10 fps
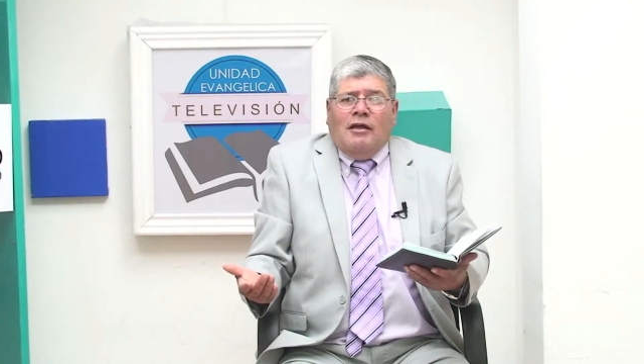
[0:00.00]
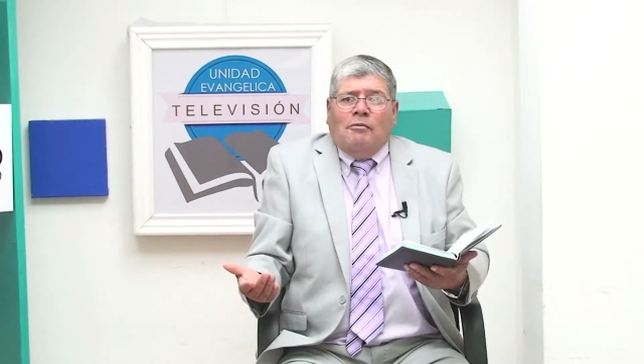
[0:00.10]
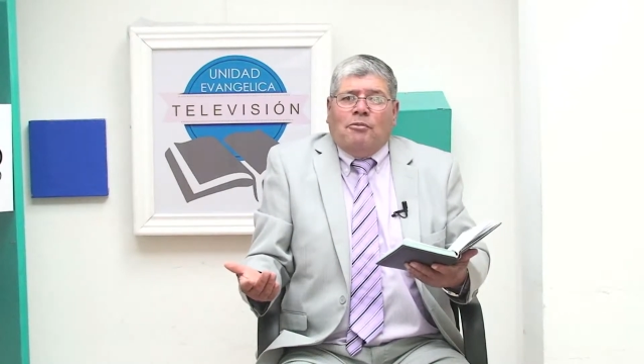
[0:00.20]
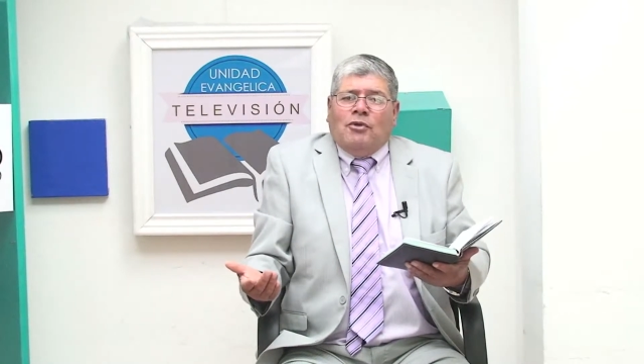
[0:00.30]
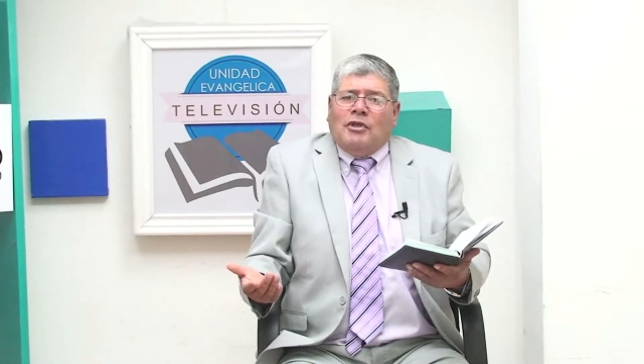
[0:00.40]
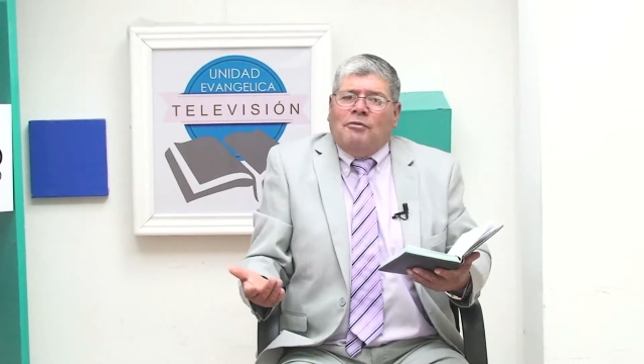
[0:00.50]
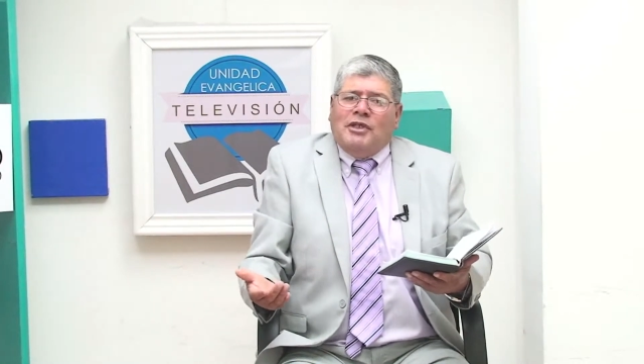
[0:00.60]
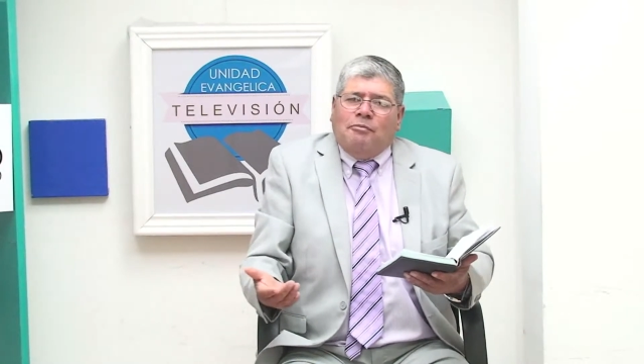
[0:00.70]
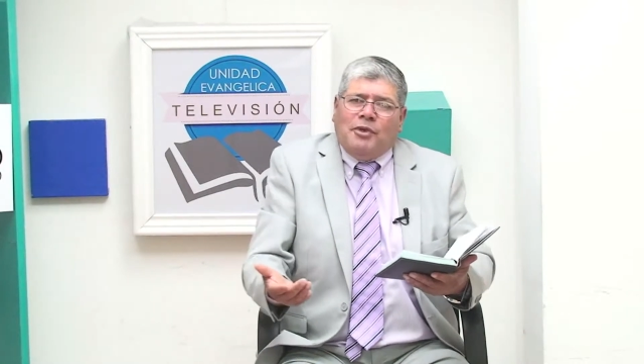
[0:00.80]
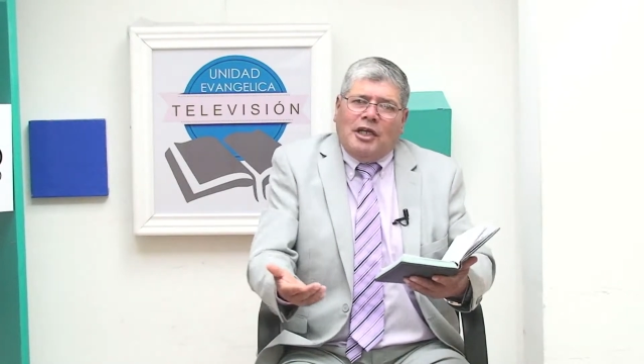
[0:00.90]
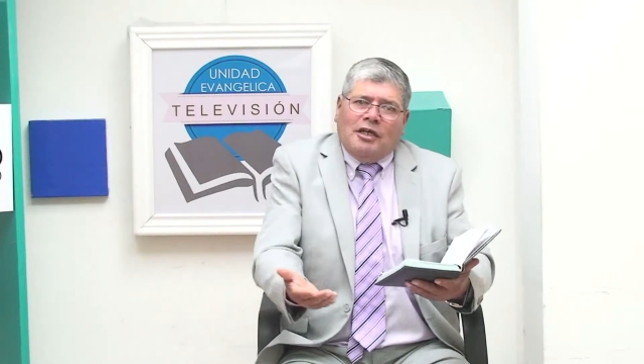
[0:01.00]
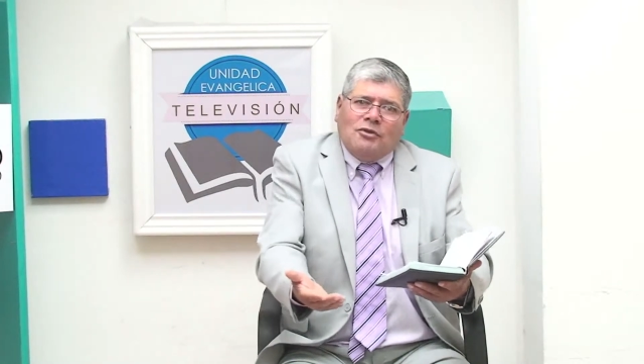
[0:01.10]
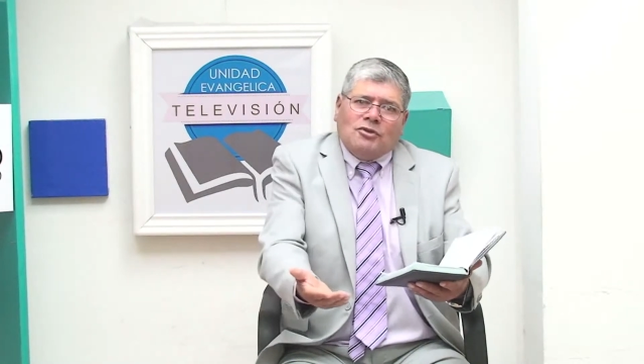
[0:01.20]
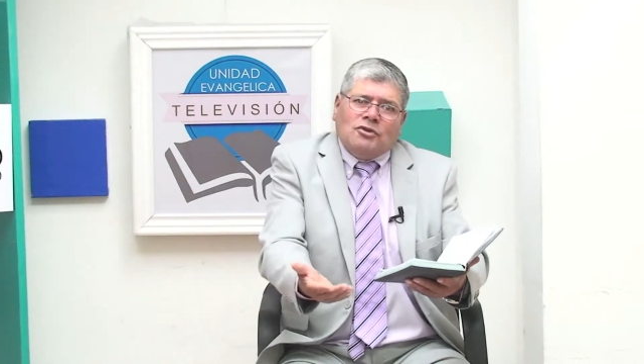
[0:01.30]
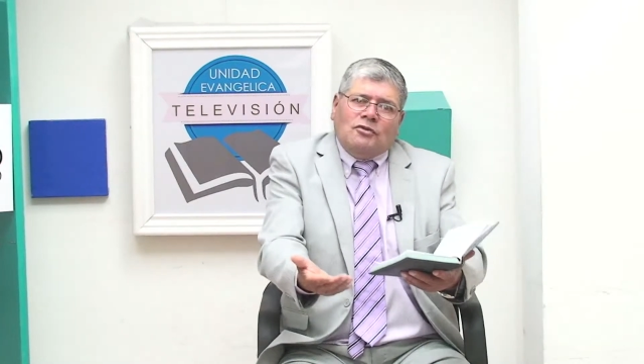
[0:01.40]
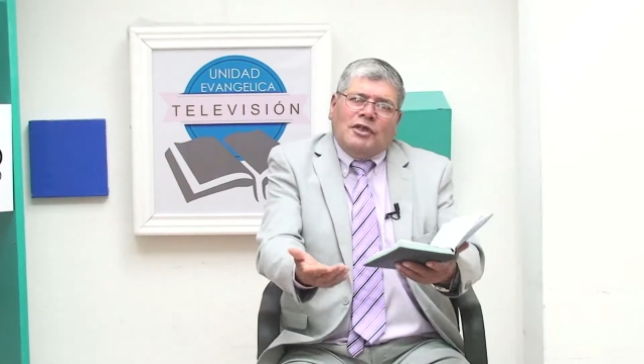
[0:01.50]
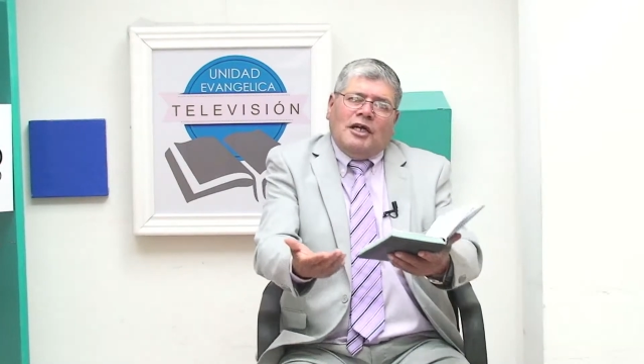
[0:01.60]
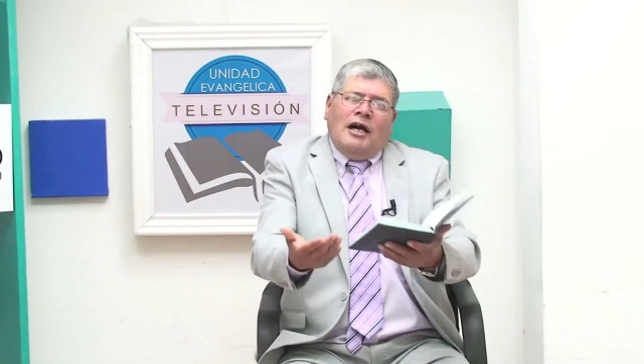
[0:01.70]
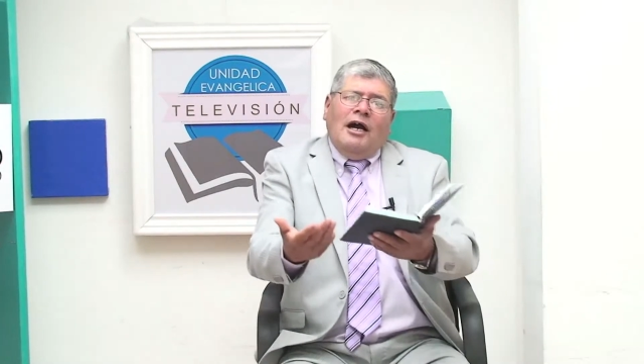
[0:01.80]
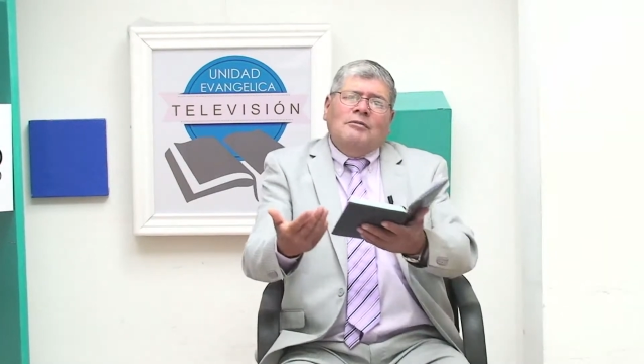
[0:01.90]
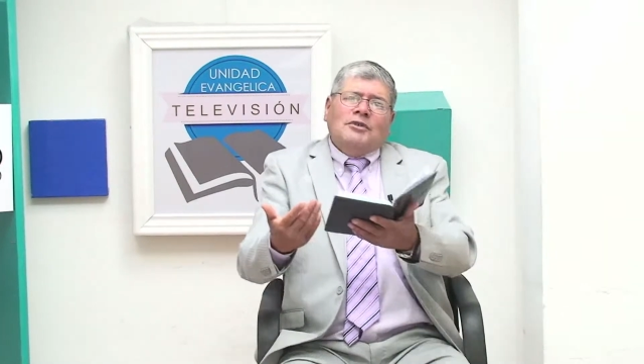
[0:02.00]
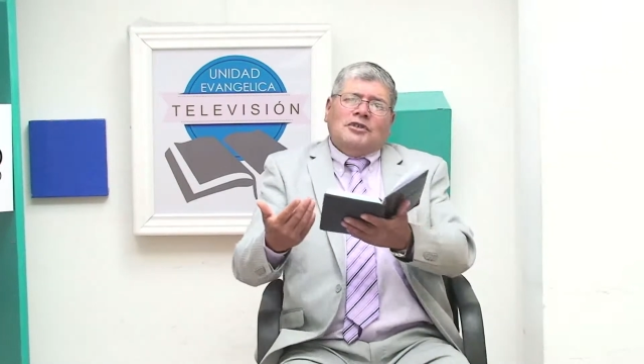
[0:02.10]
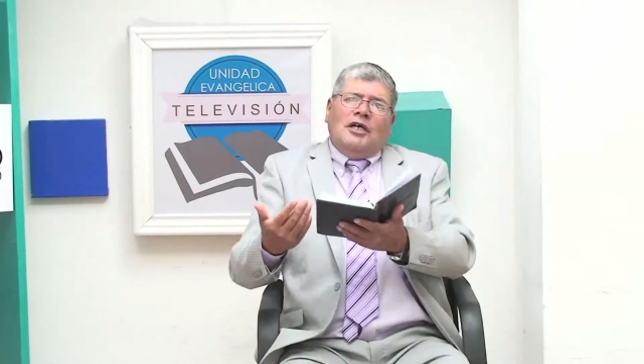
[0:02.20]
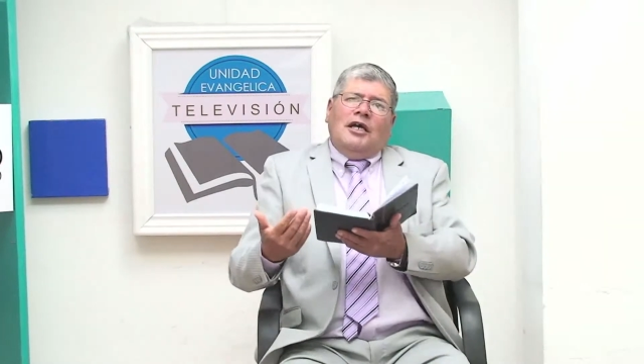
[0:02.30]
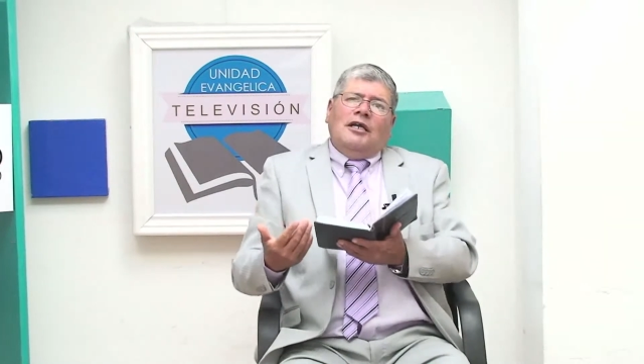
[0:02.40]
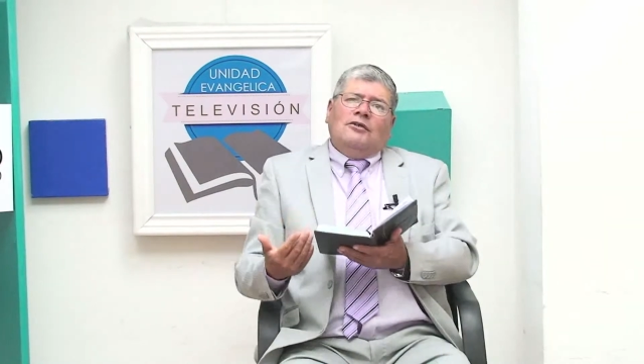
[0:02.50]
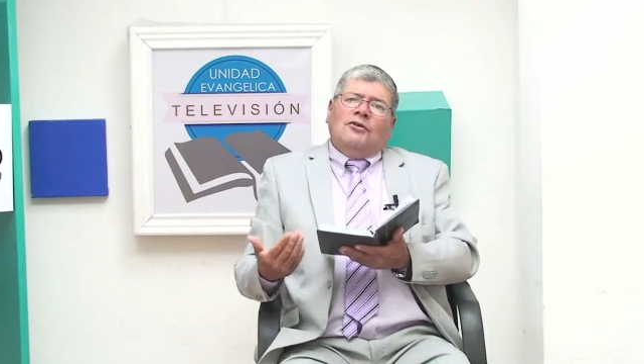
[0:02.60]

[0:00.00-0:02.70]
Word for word: pero también espera que nosotros vengamos a Él.